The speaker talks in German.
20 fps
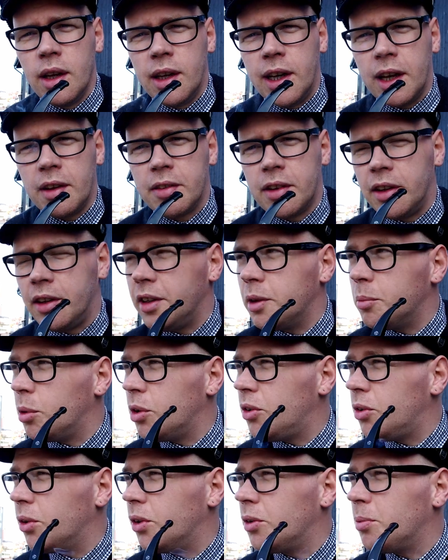In erster Linie
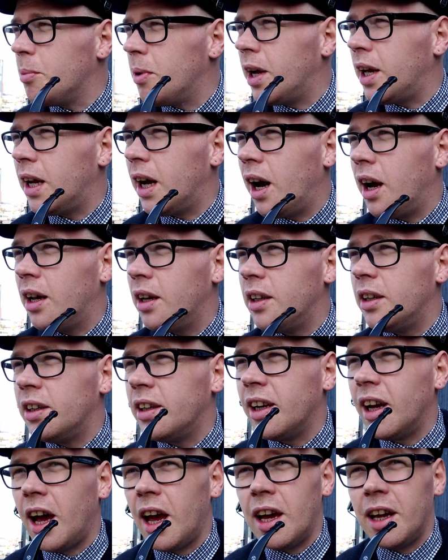möchte ich euch mal
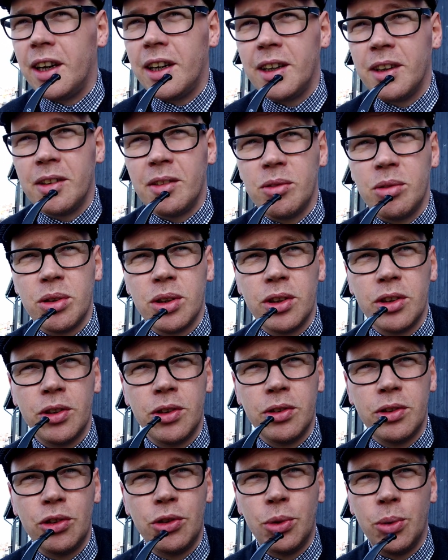allen ein
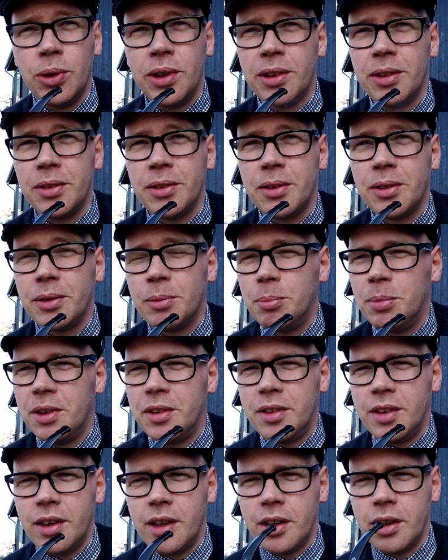schönes,
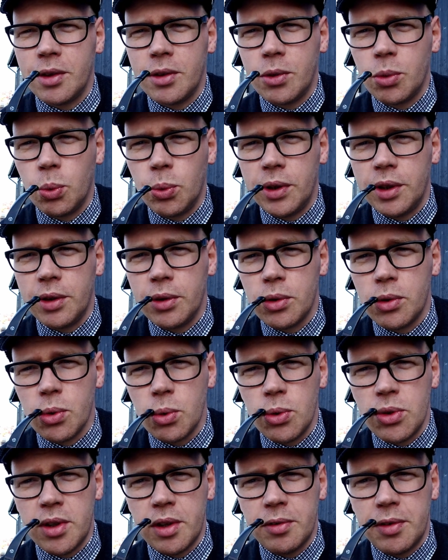besinnliches, ruhiges
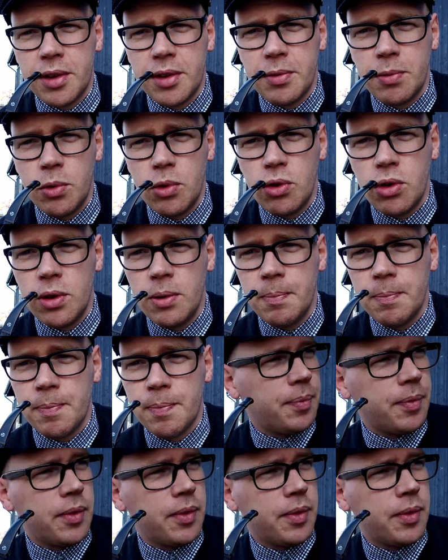Osterfest wünschen.